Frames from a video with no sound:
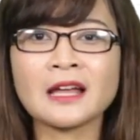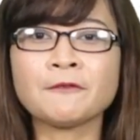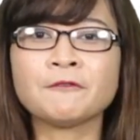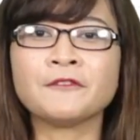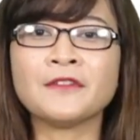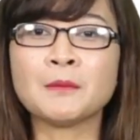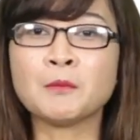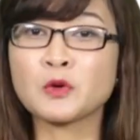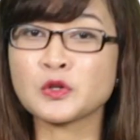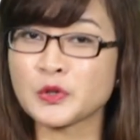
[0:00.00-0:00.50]
tập
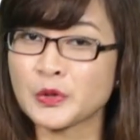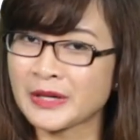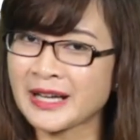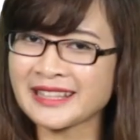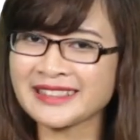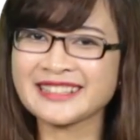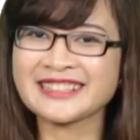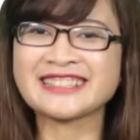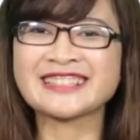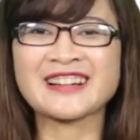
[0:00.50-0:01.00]
với một số
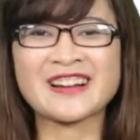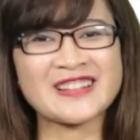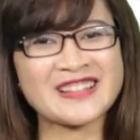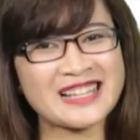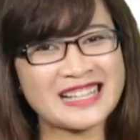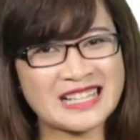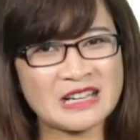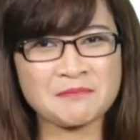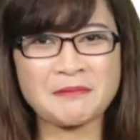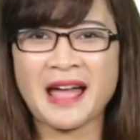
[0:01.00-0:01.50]
các từ có
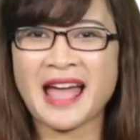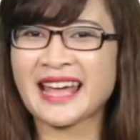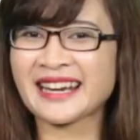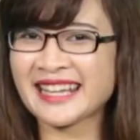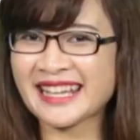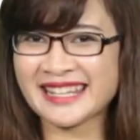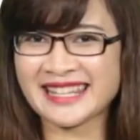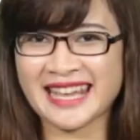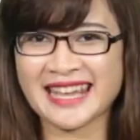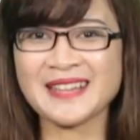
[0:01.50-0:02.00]
chứa trong bài
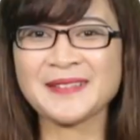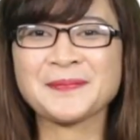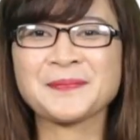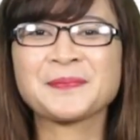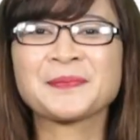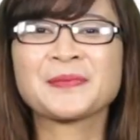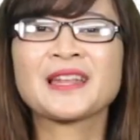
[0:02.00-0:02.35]
hát này nhé.